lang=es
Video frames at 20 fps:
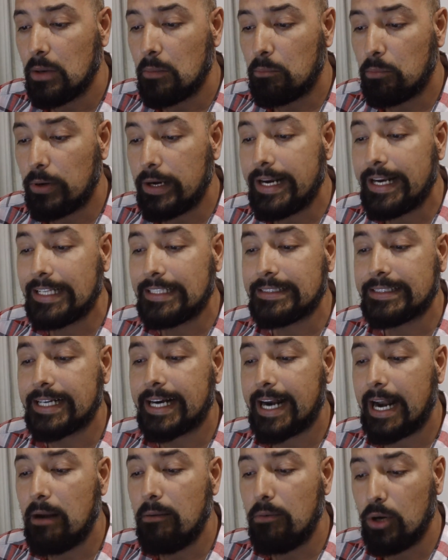pueden entrar
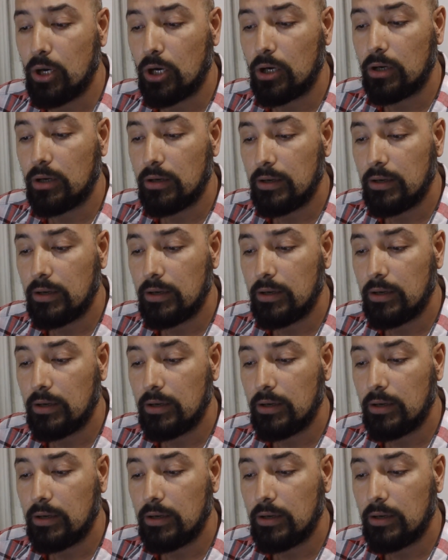al blog